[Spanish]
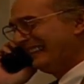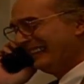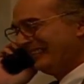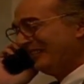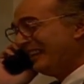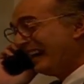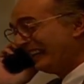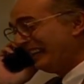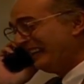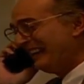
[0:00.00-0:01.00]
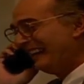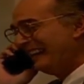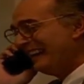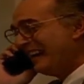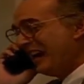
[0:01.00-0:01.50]
es que estoy aquí,
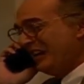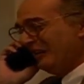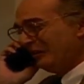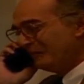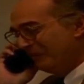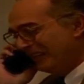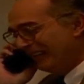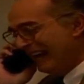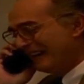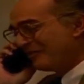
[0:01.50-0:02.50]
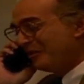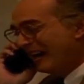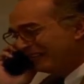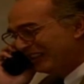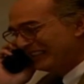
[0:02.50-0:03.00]
en el hospital, con
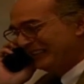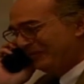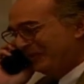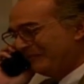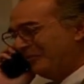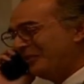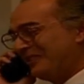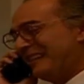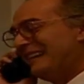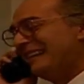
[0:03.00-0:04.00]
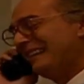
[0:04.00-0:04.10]
Andrés y su esposa.